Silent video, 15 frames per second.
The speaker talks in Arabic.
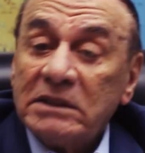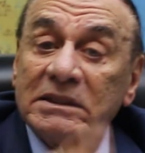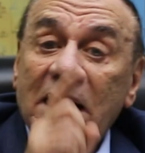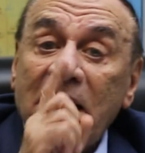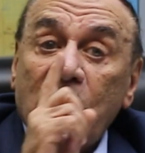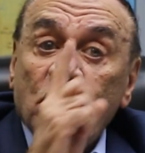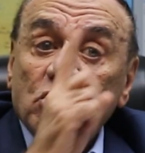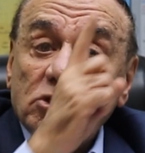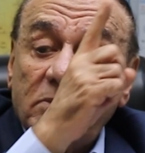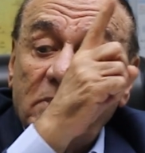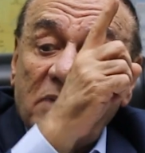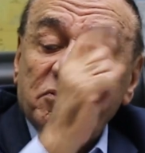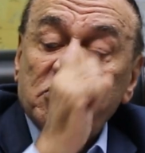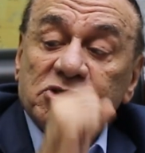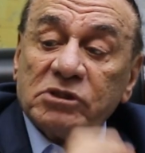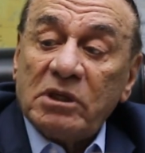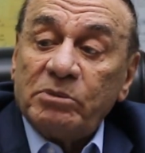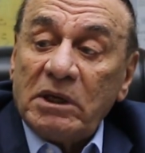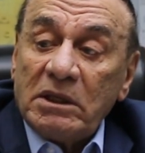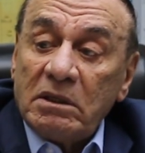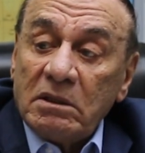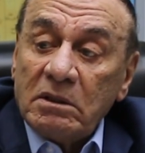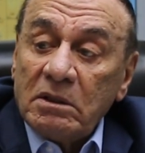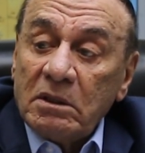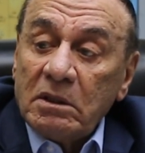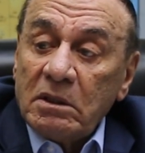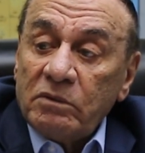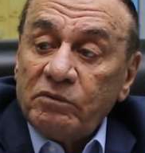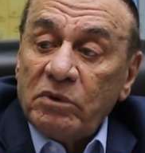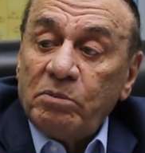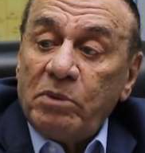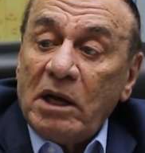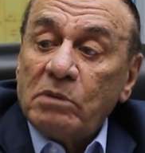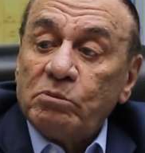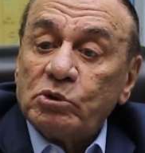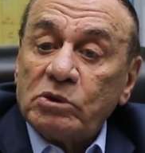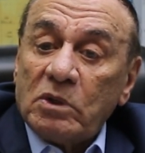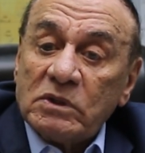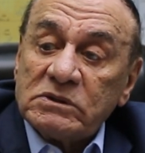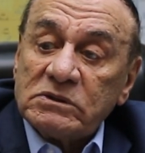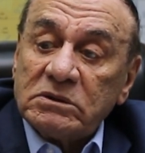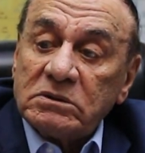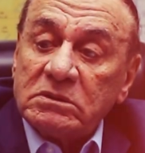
تعال خش بقى في الشمال في البحر المتوسط